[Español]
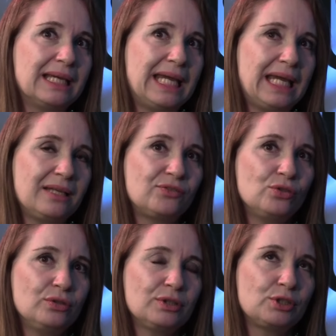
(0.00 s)
eh,
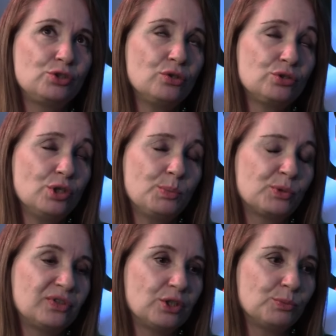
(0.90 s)
son, yo, yo lo
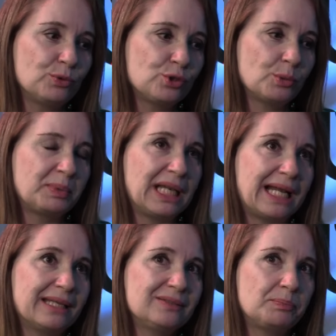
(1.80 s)
puse como ocho
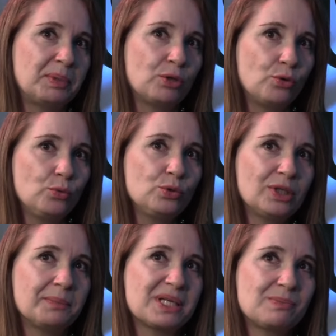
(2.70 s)
pilares, pero
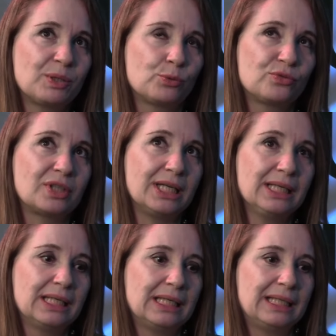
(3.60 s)
uno que más me gusta
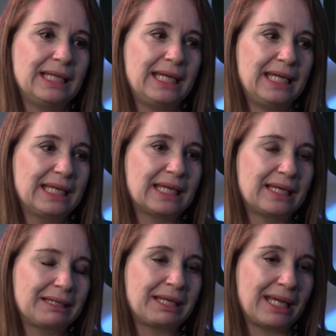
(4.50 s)
eh, y que,